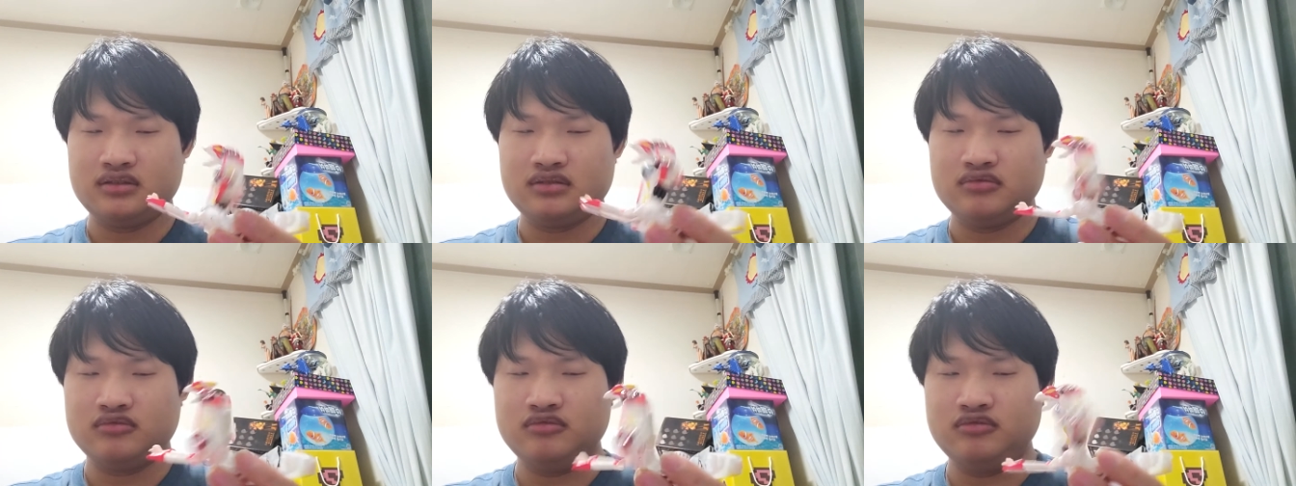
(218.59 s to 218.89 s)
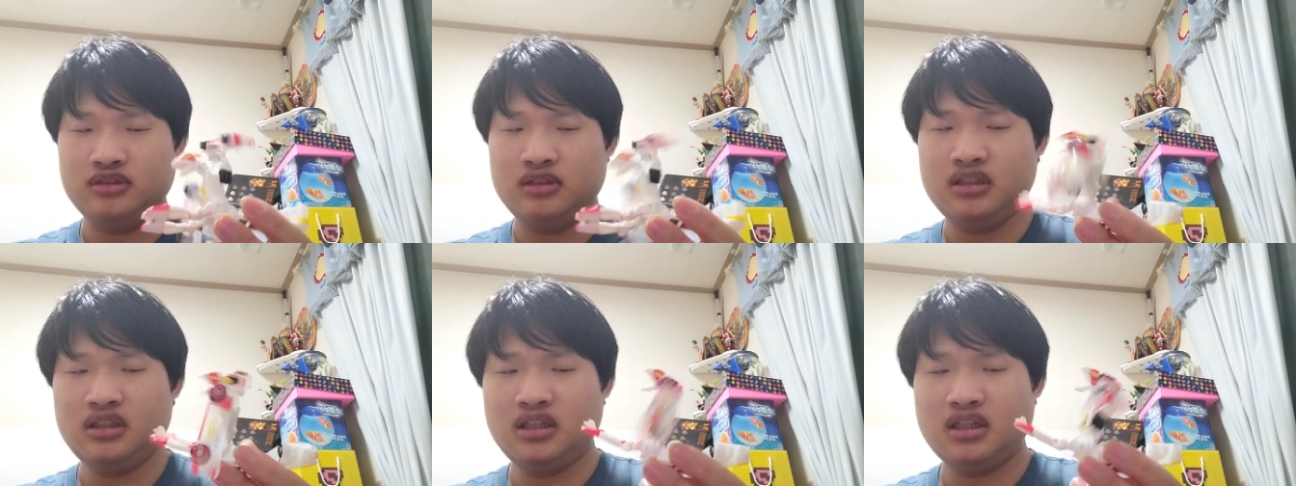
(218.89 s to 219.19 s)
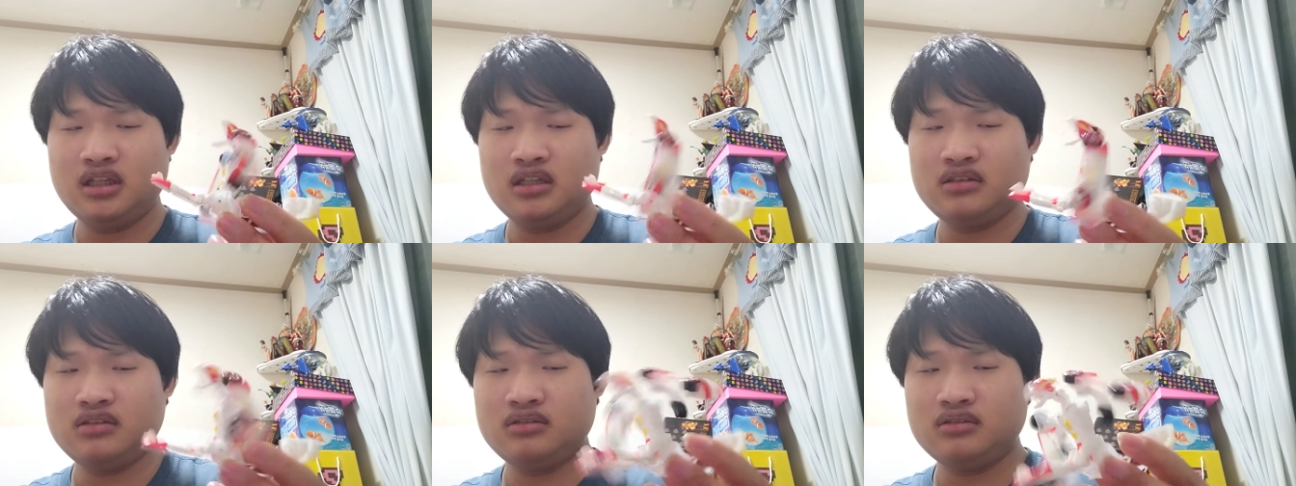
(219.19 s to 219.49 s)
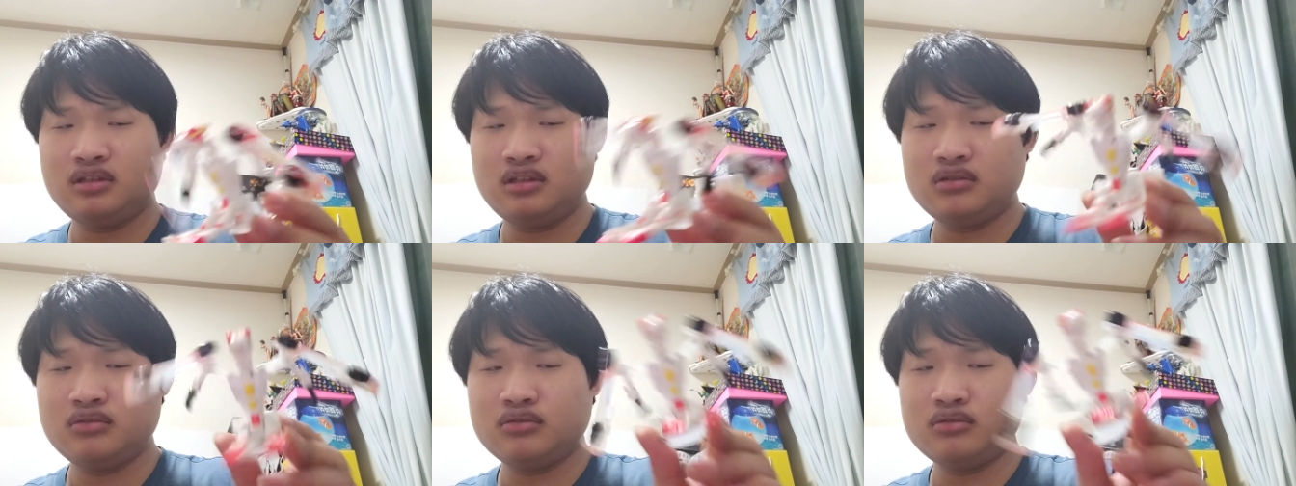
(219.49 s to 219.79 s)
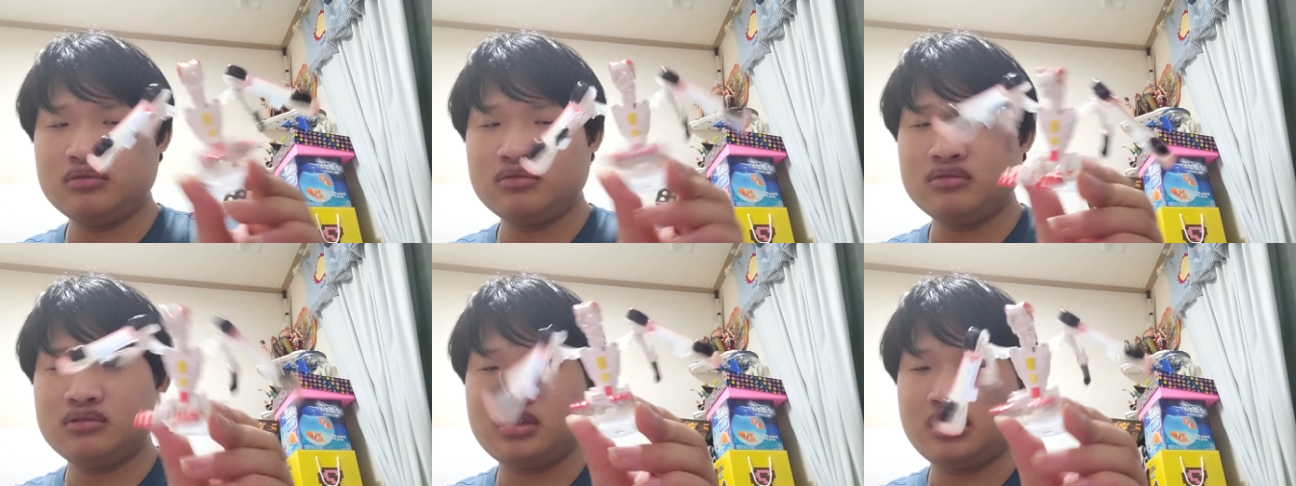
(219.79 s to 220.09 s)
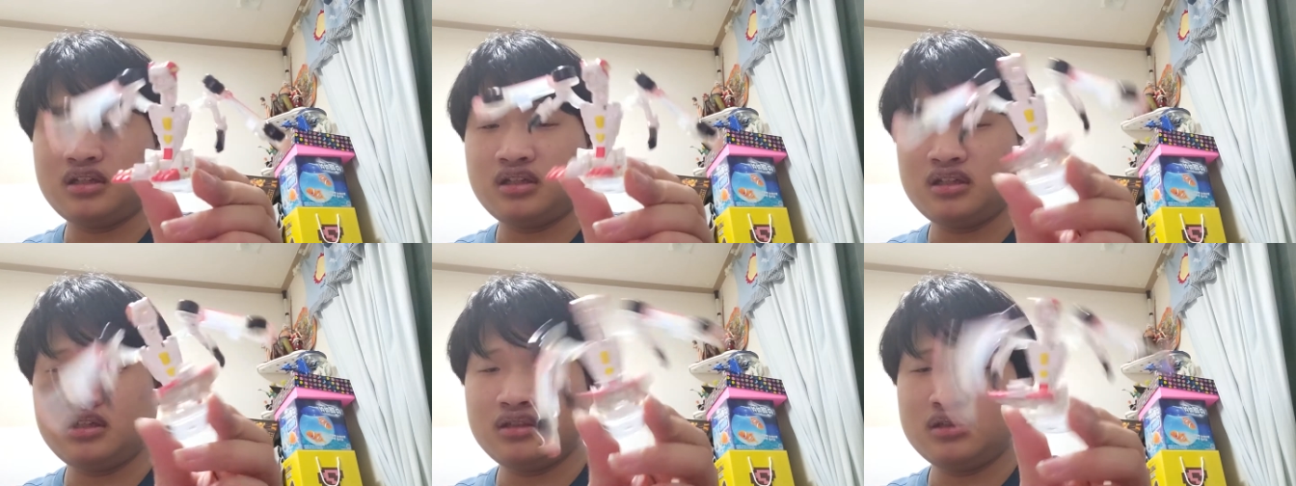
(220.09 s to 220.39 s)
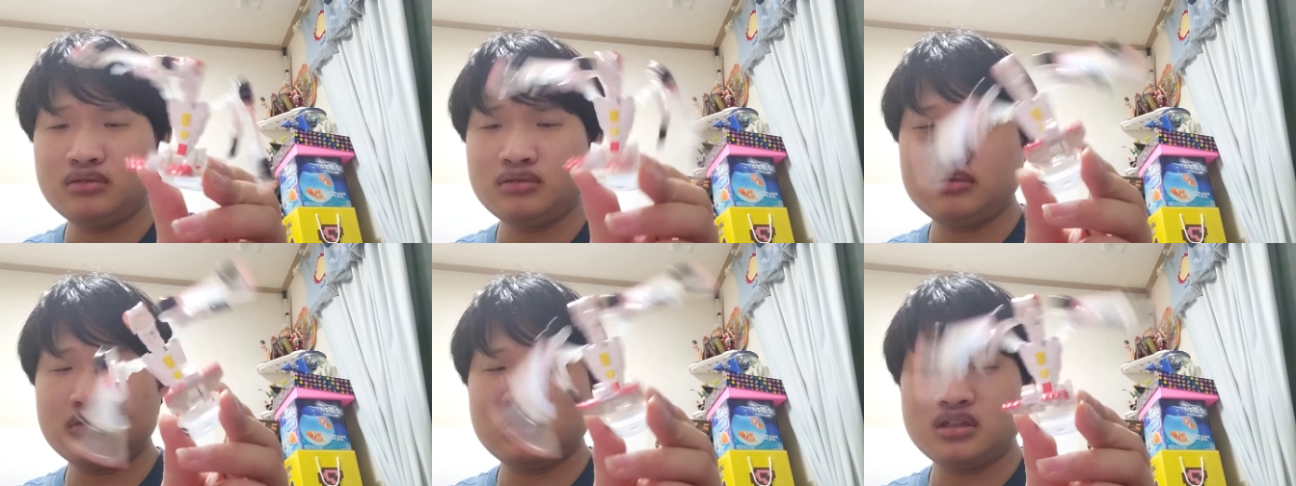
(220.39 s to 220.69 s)
위대한 드래곤
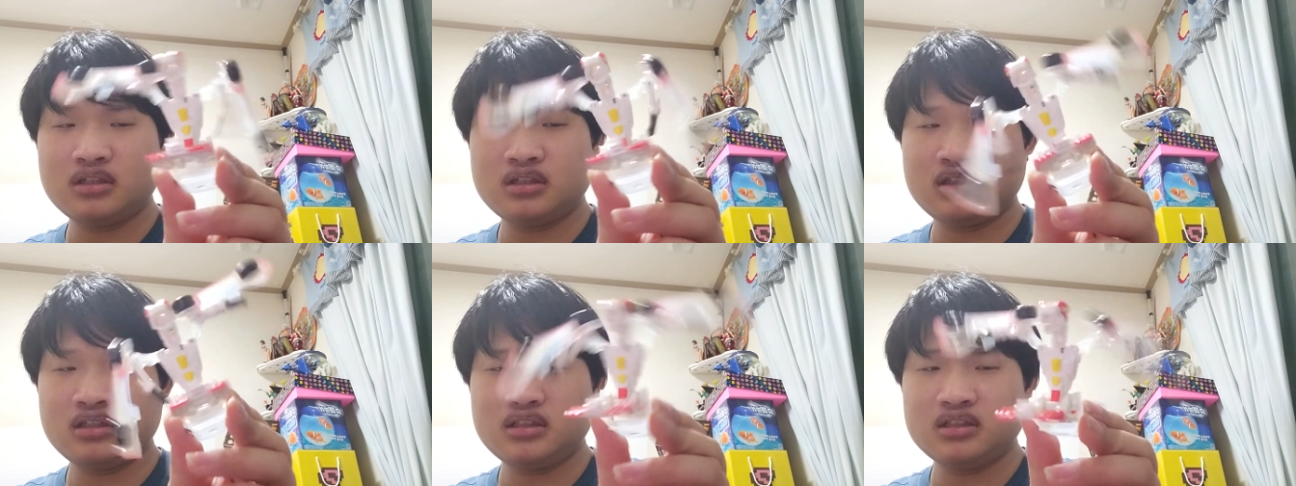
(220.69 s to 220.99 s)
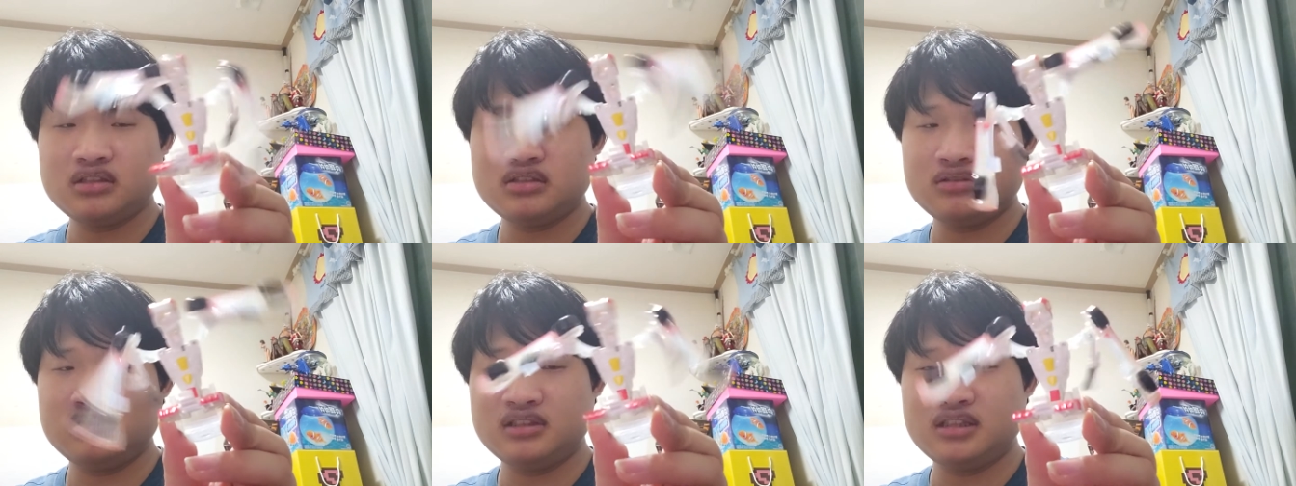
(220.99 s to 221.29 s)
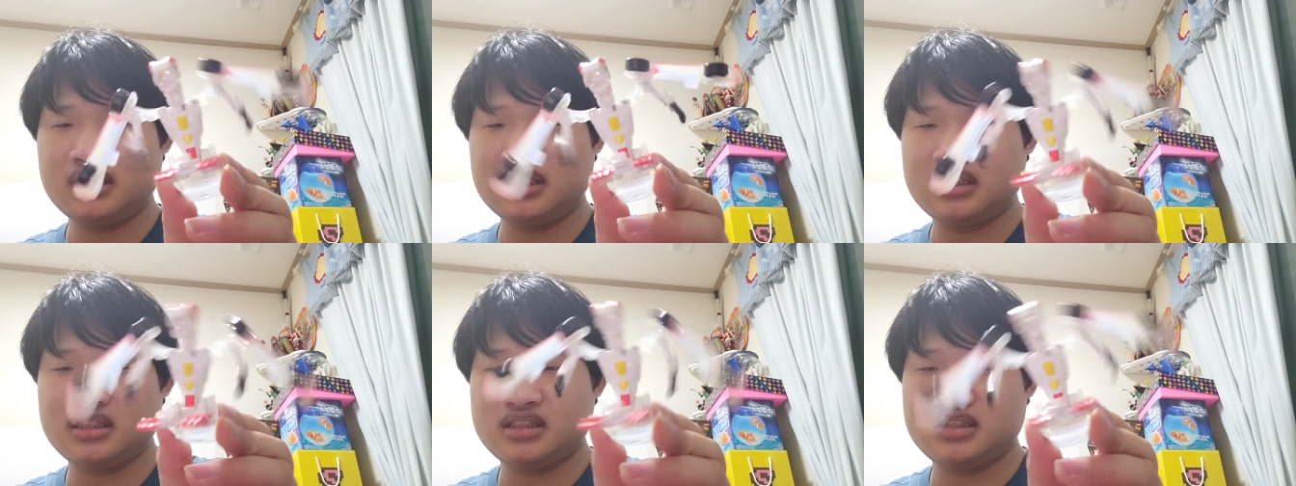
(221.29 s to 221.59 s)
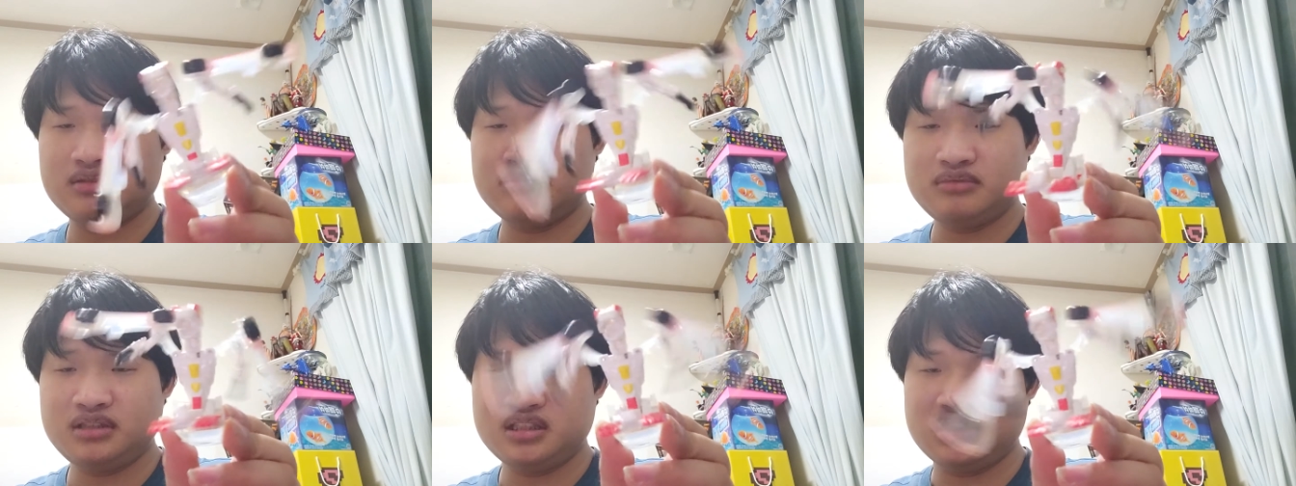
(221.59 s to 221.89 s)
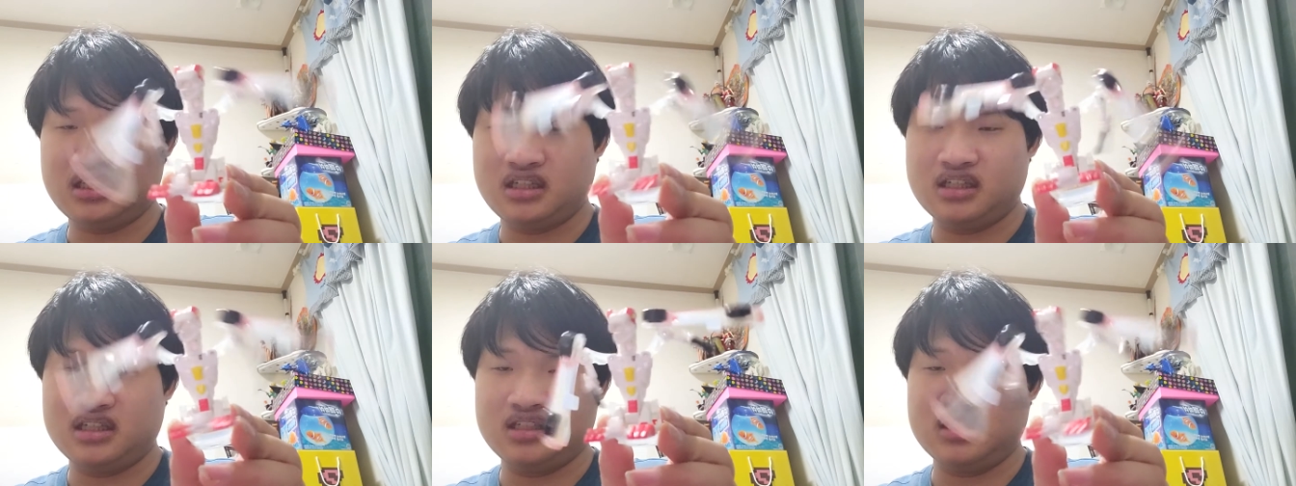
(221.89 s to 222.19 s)
테로가 등장했습니다